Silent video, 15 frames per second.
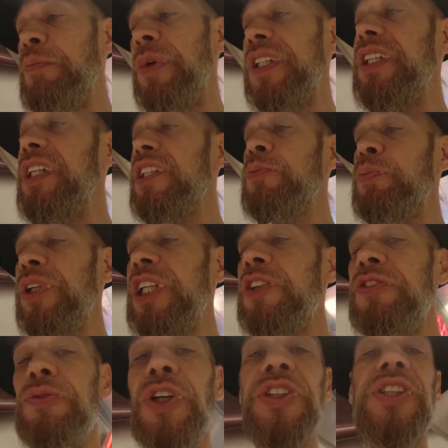Bei diesem
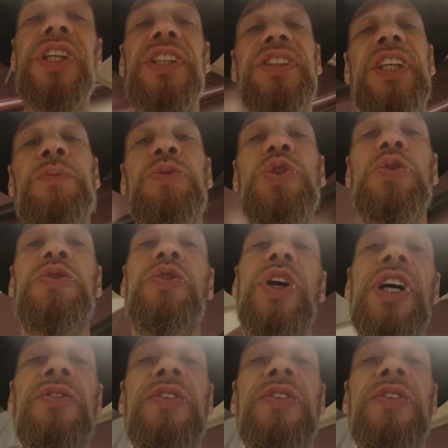Brief, was ich jetzt eben zuvor